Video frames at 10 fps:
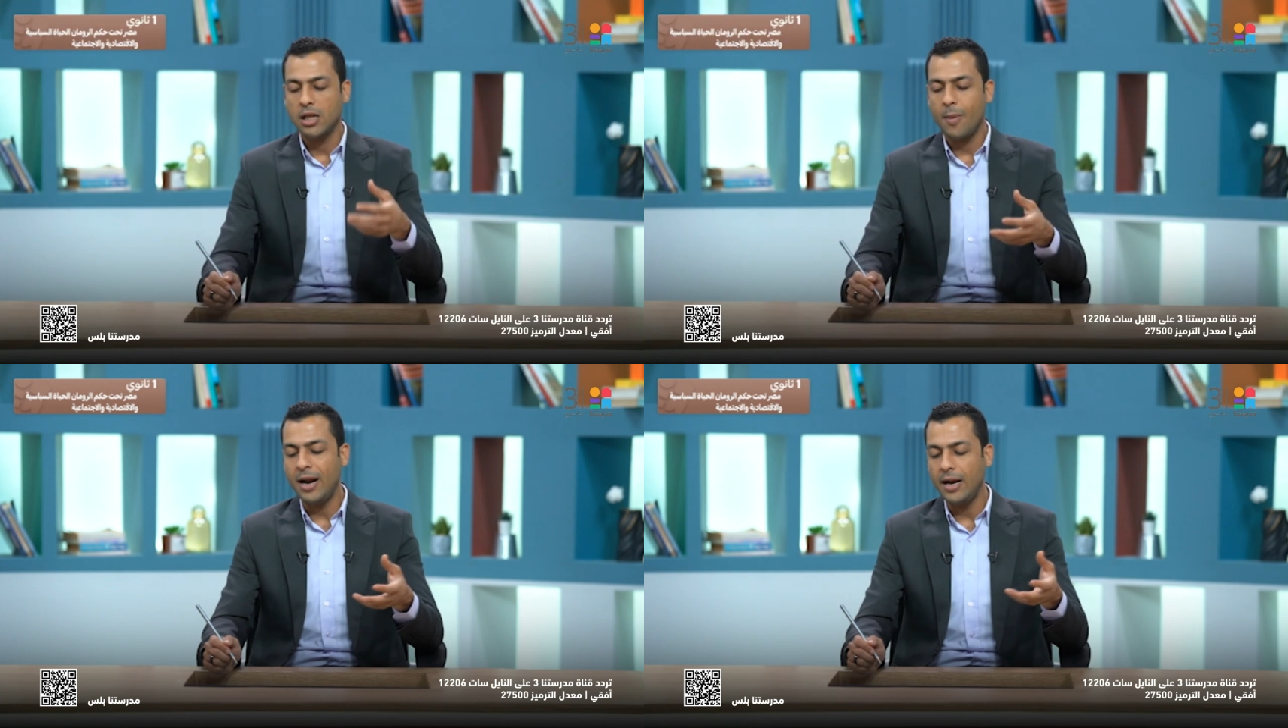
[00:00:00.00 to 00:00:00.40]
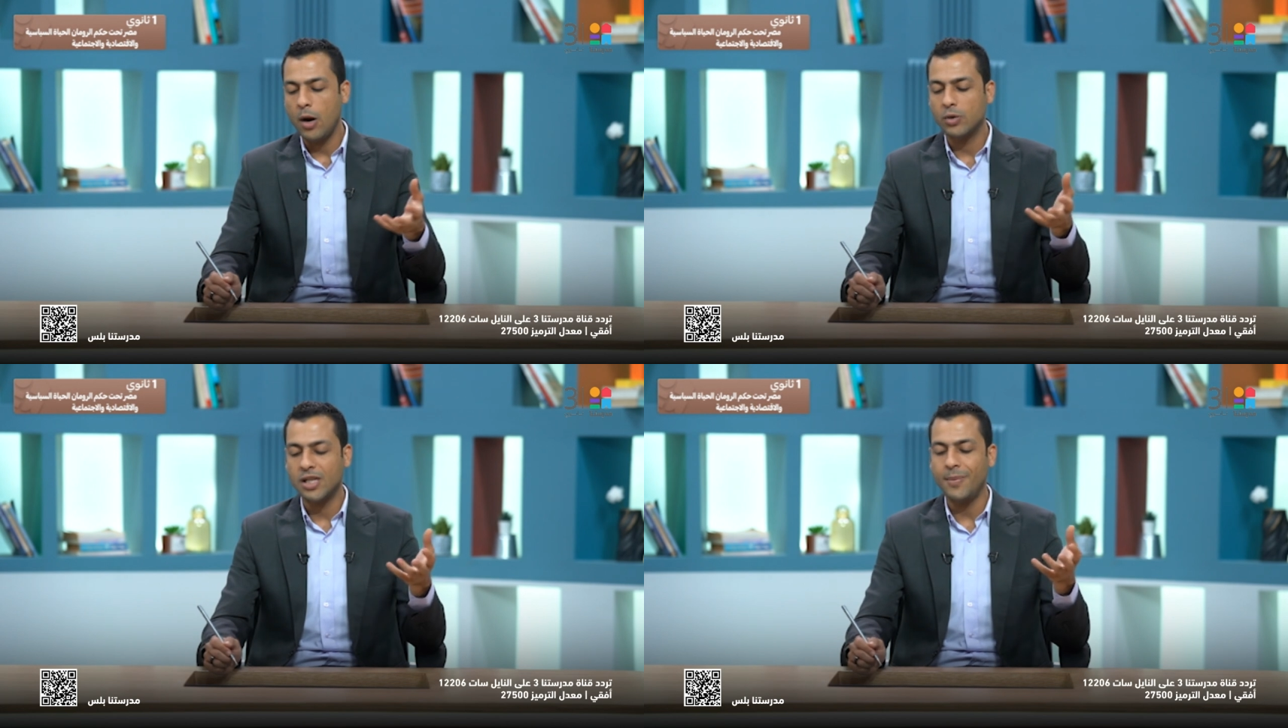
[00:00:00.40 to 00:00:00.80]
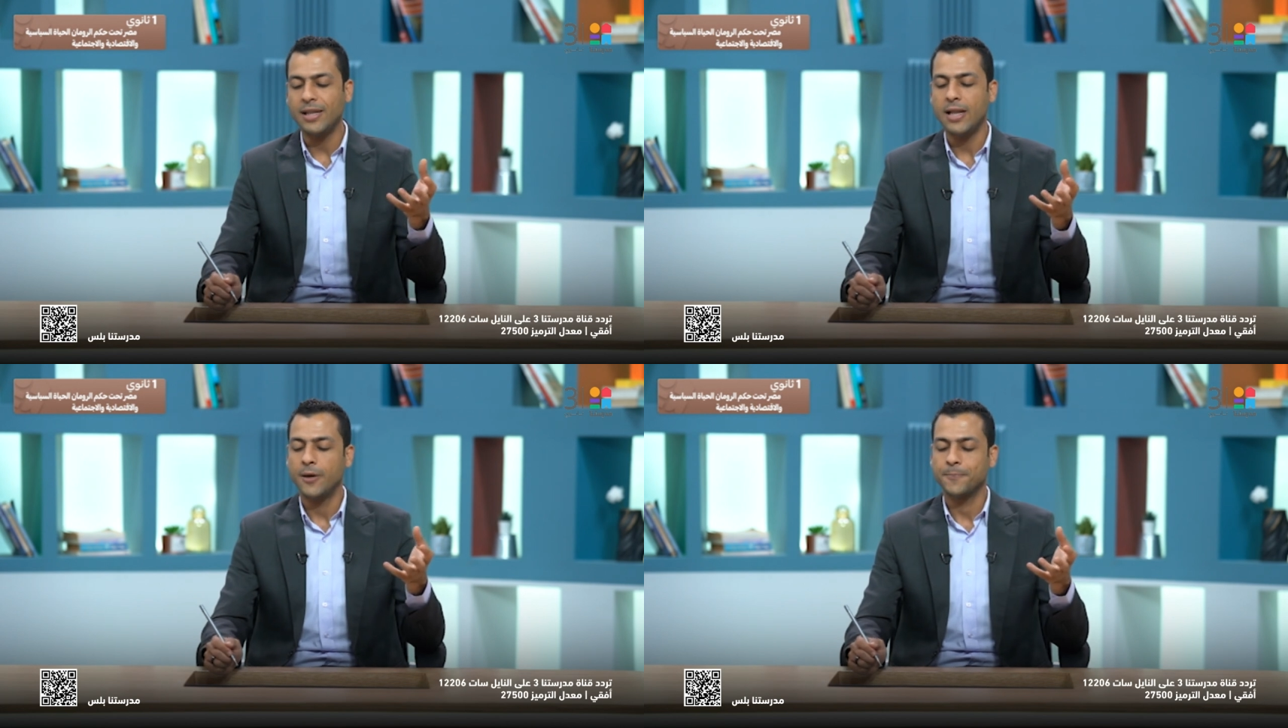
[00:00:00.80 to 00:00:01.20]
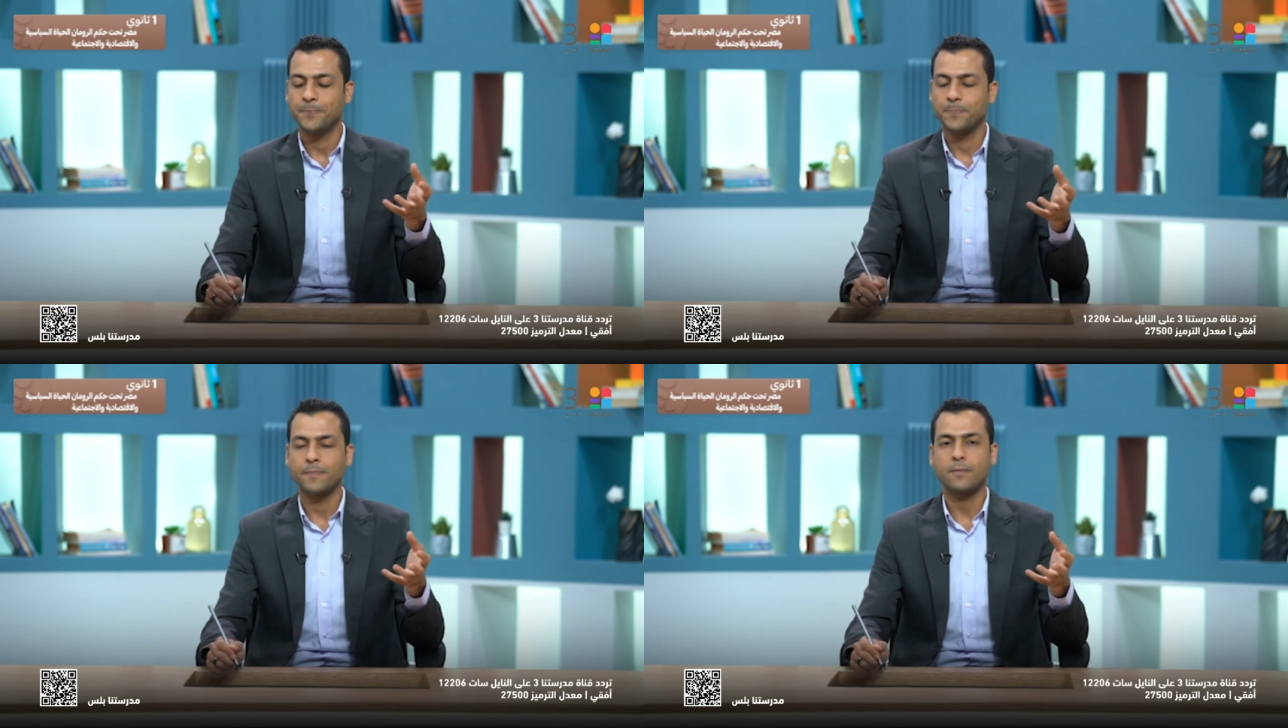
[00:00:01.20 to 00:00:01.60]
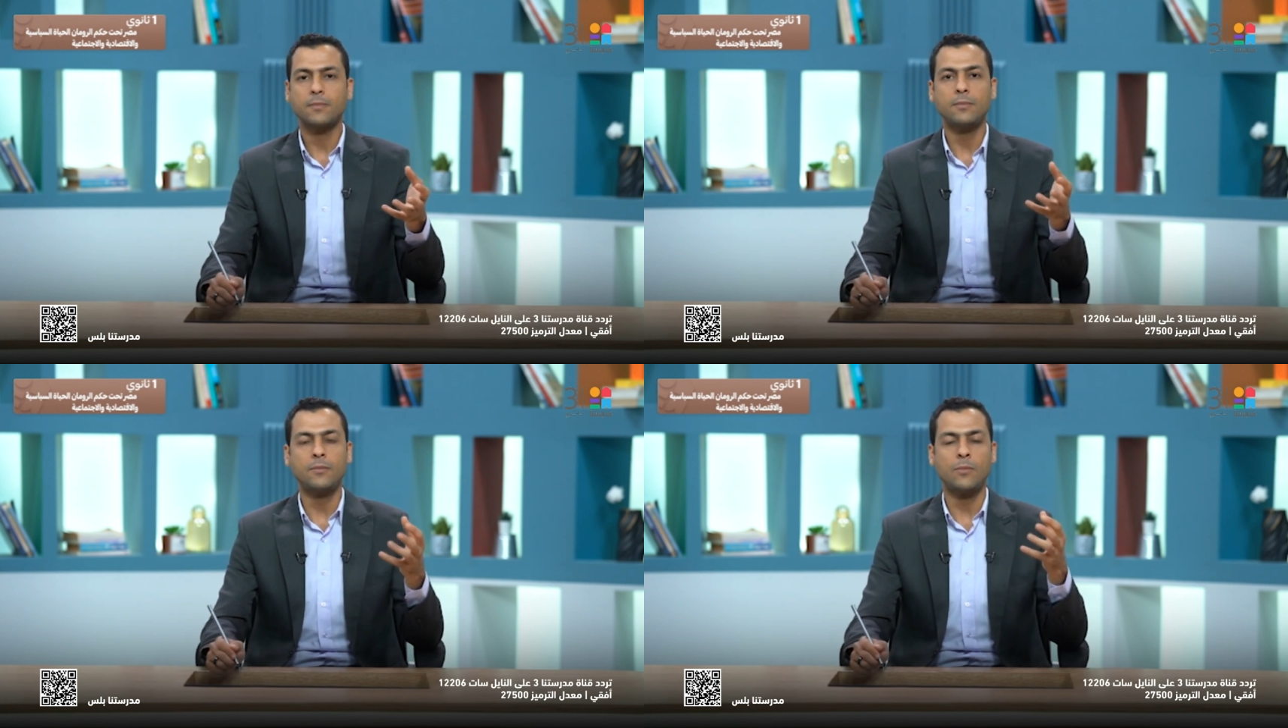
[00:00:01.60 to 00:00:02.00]
طبعا احنا لو استبعدنا
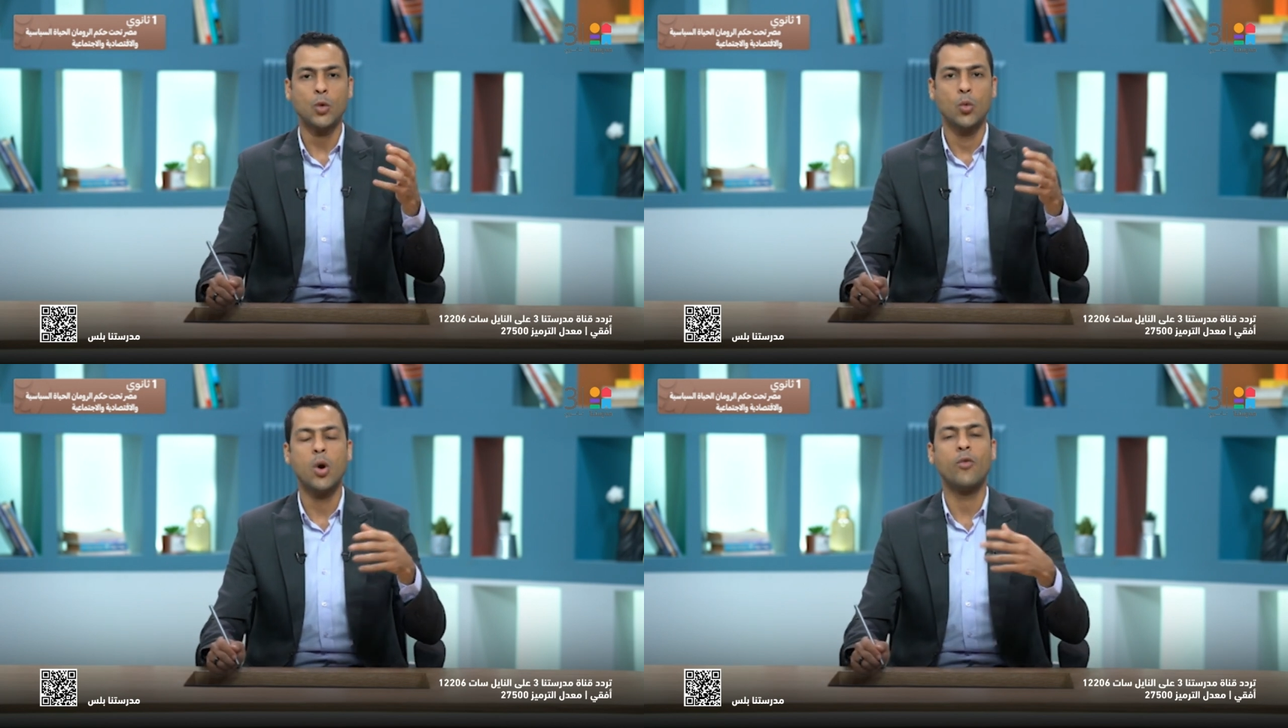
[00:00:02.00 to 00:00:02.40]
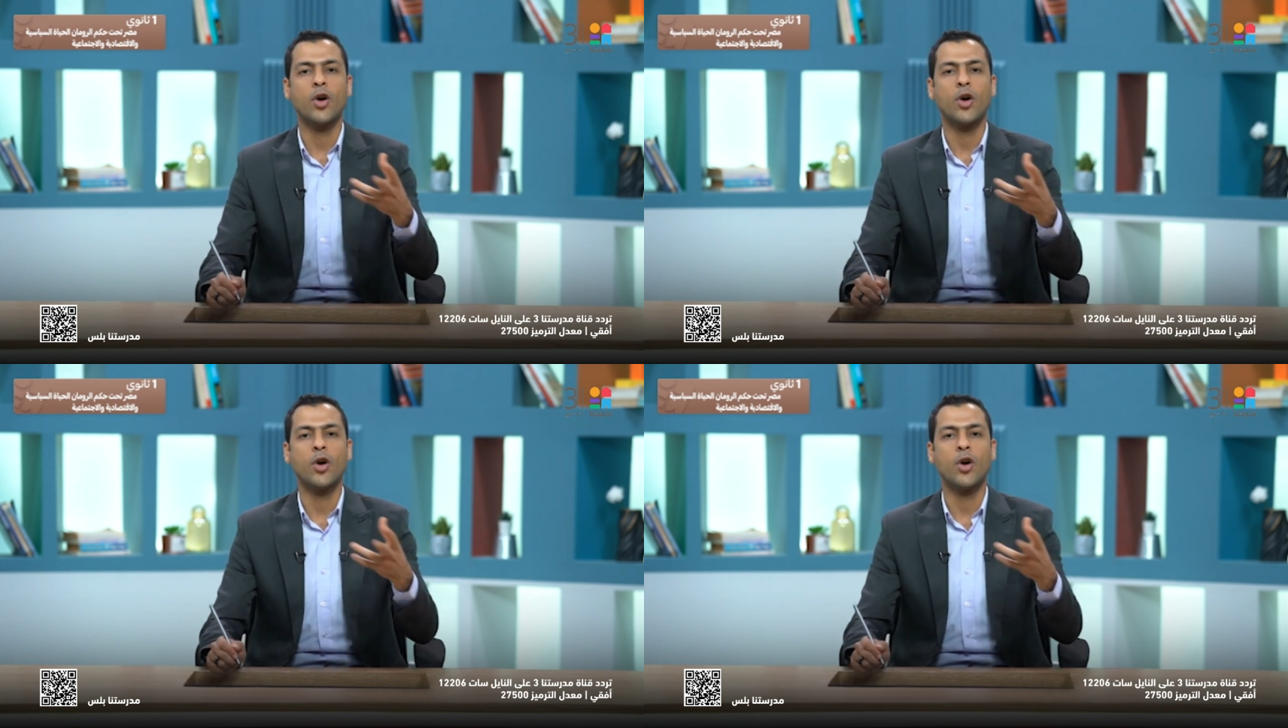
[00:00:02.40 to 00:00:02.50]
ولو